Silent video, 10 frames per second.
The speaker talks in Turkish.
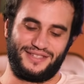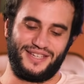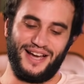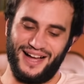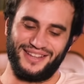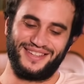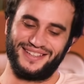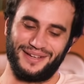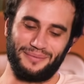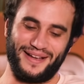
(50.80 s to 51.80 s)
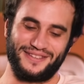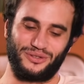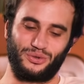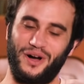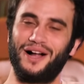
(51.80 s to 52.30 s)
Cihan'da da
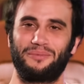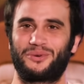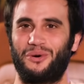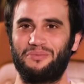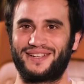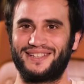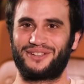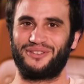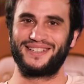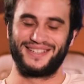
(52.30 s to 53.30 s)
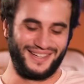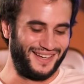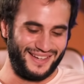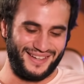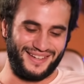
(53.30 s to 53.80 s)
bence doğal bir komiklik var.
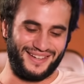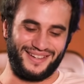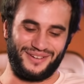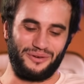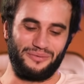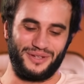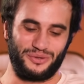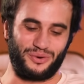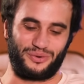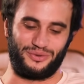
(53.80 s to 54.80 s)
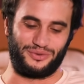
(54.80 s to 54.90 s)
Ee, o beni çok